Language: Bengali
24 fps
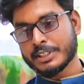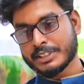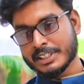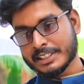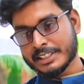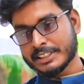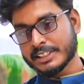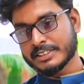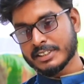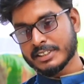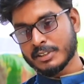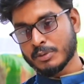চাও
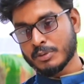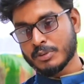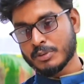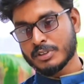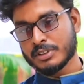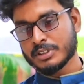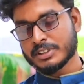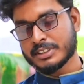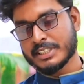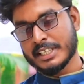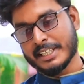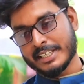
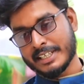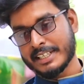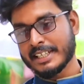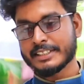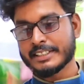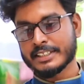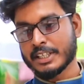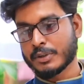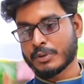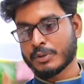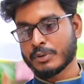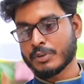সেখানেই
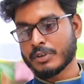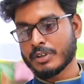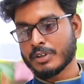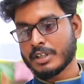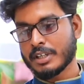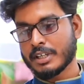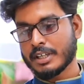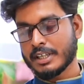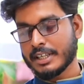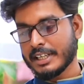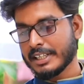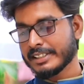থাকো
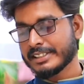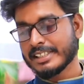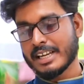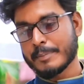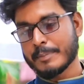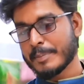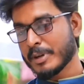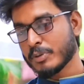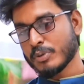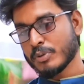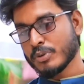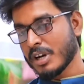এতে আমার
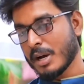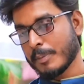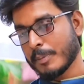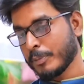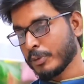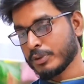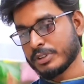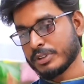কোনো আপত্তি